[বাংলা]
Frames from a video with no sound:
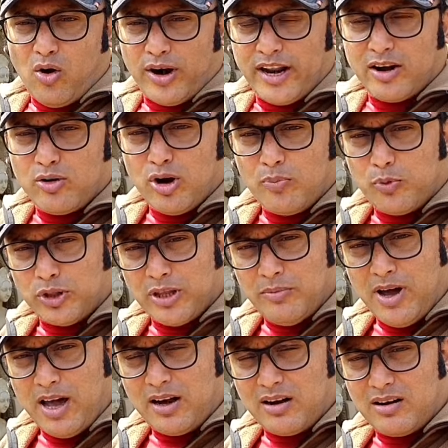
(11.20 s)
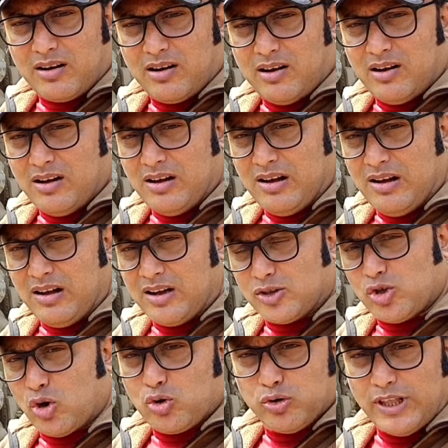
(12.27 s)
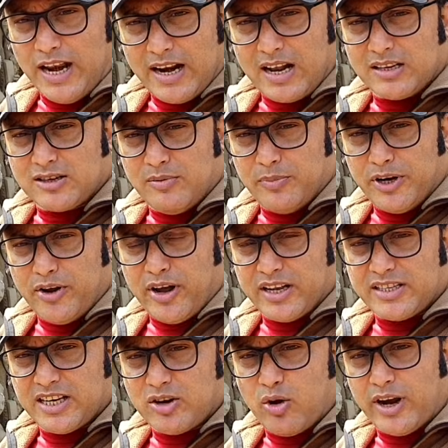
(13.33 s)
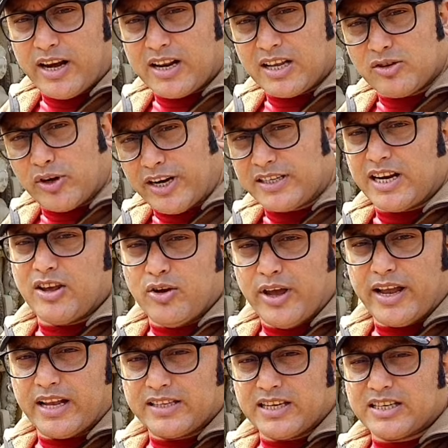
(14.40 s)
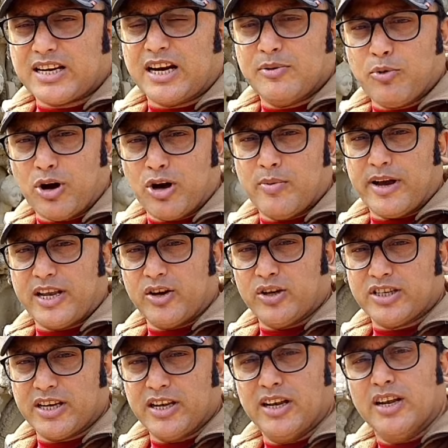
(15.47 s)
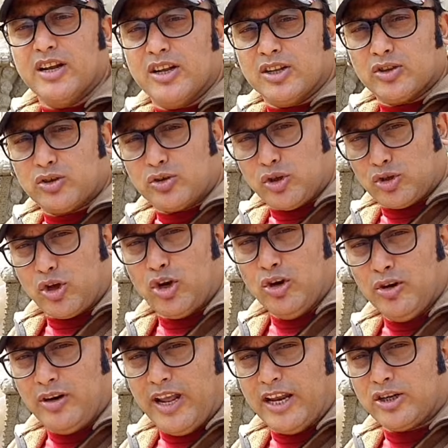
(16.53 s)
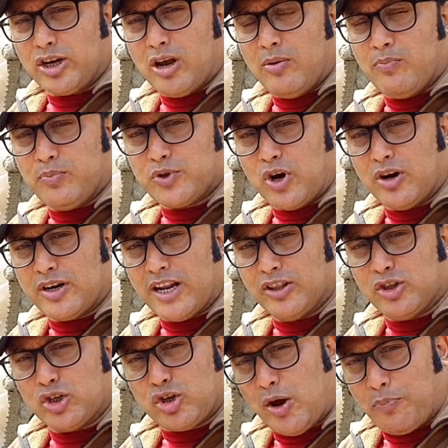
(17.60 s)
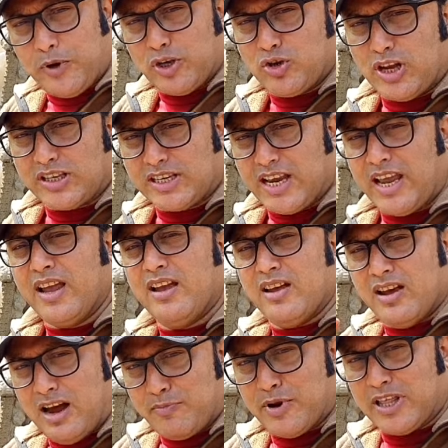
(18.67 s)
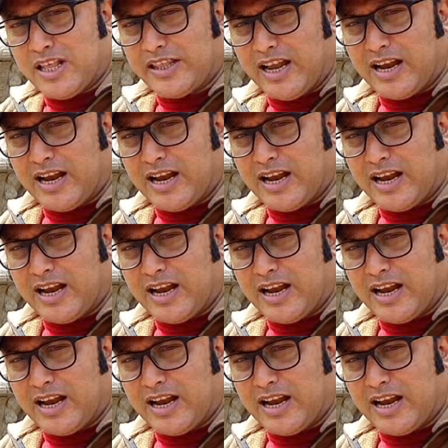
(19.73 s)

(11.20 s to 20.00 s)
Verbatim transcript: অনেকগুলো প্রতিমার চক্ষুদানের কাজ কমপ্লিট হয়ে গেছে রঙের কাজ অনেকটাই হয়ে গেছে শাড়ি পাওয়ানো বাকি রয়েছে তো চলুন এইসব সংক্রান্ত সব কিছু আজকে আপনাদের